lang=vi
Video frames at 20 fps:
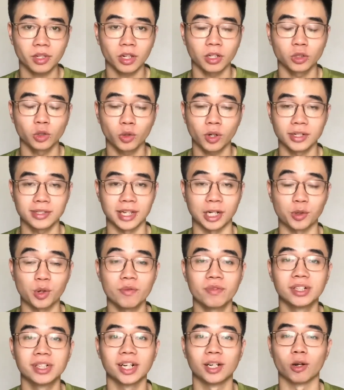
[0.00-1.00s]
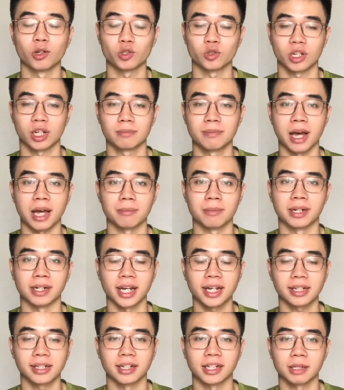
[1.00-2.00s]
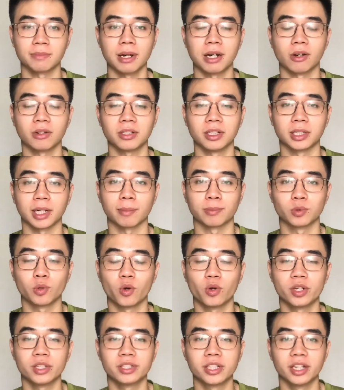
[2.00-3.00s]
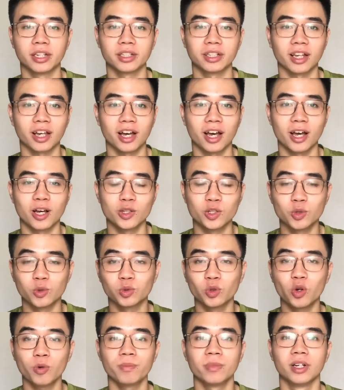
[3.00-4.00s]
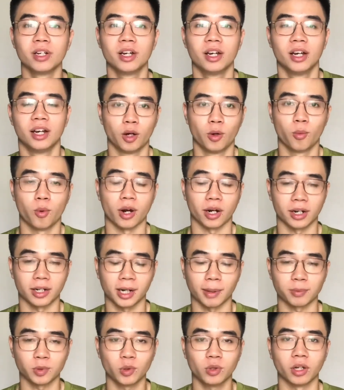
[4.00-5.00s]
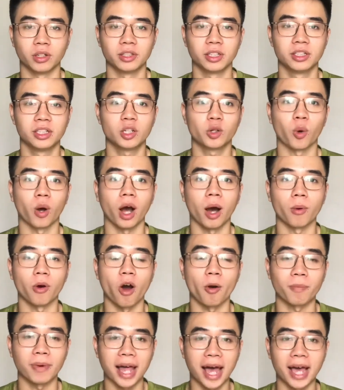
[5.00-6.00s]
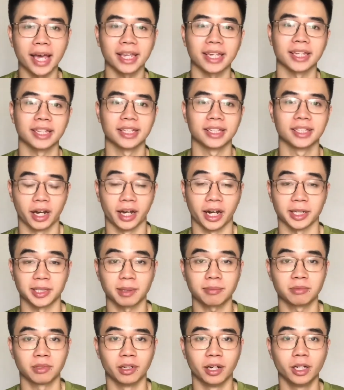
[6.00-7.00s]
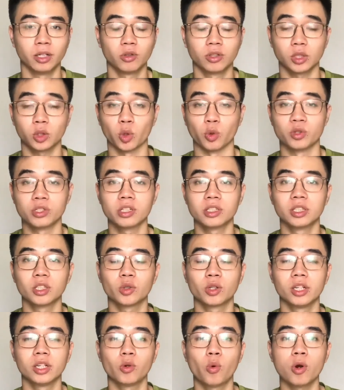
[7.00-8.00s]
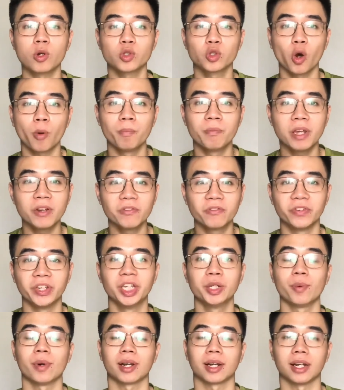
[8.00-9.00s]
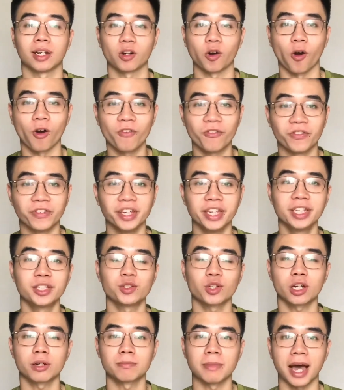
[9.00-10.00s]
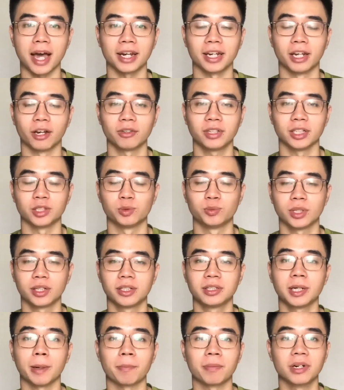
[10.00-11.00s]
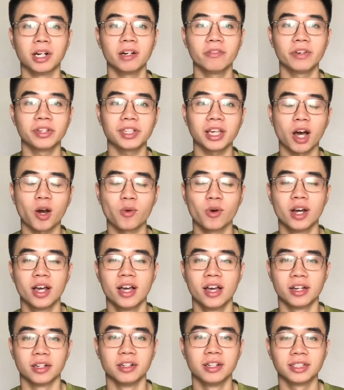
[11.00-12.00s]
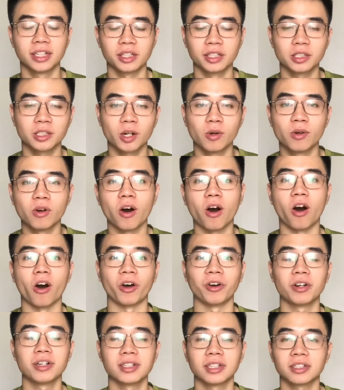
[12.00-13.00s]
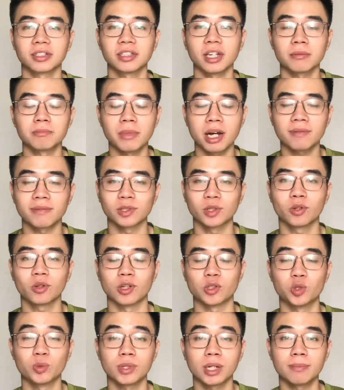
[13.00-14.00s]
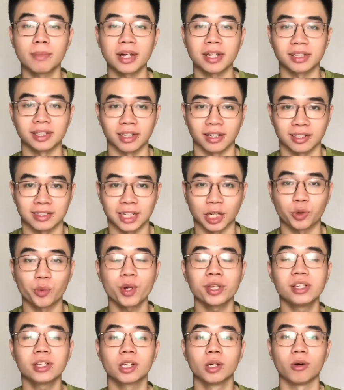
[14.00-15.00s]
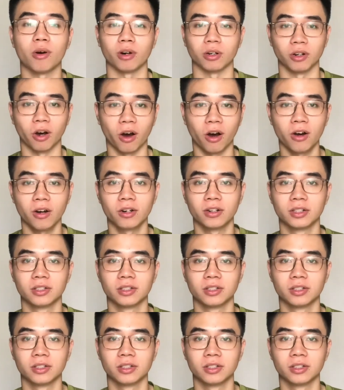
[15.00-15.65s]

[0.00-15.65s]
tôi có thể giải quyết vấn đề đó cho các bạn bằng cách là các bạn có thể gặp tôi trên uh, YouTube hoặc là gặp tôi ở trên những khóa học offline hay là sắp tới tôi sẽ tổ chức những cái workshop miễn phí hoặc là có phí cho các bạn để có thể chúng ta đến gặp gỡ với nhau đưa ra những câu hỏi đưa ra những thắc mắc và tôi có thể giúp các bạn à, giải quyết những câu hỏi đó